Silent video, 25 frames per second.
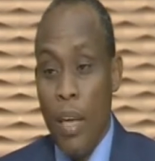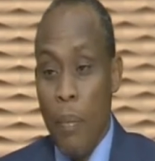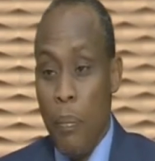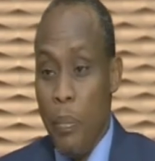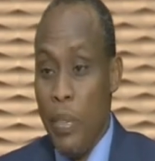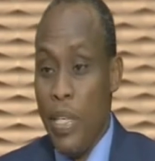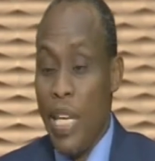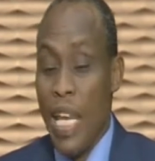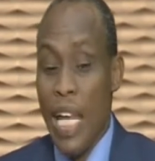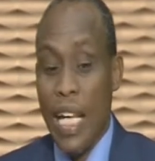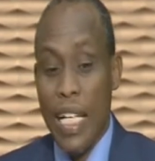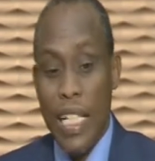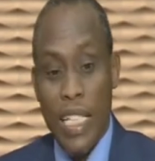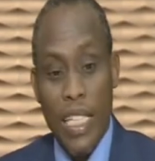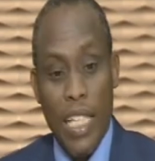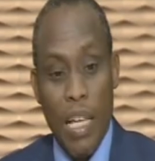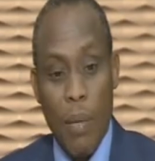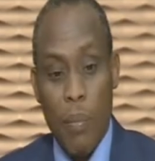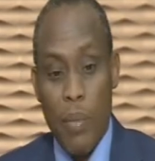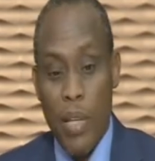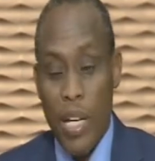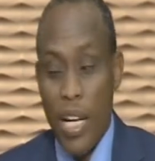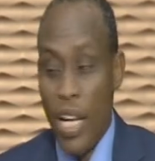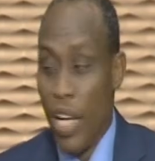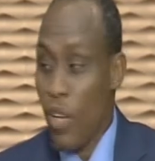منها
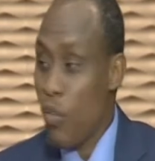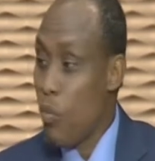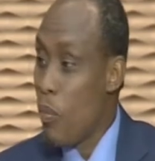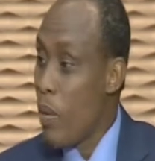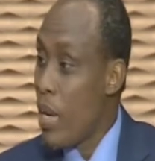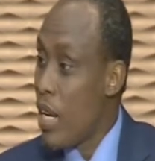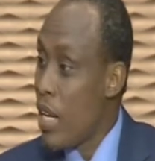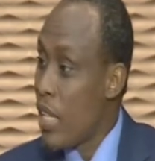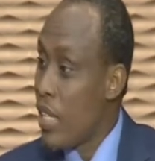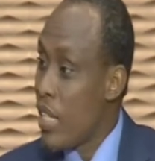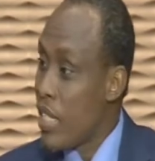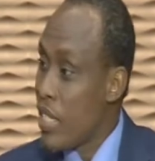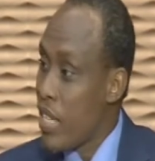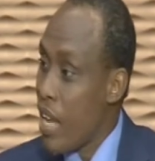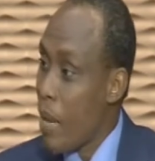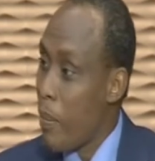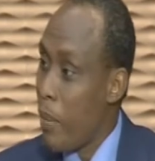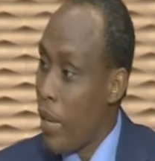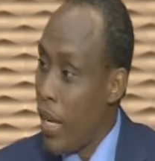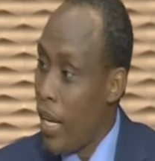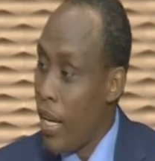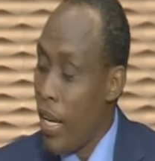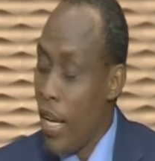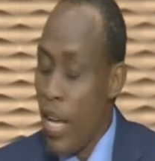قدامنا نحن ما نتسامح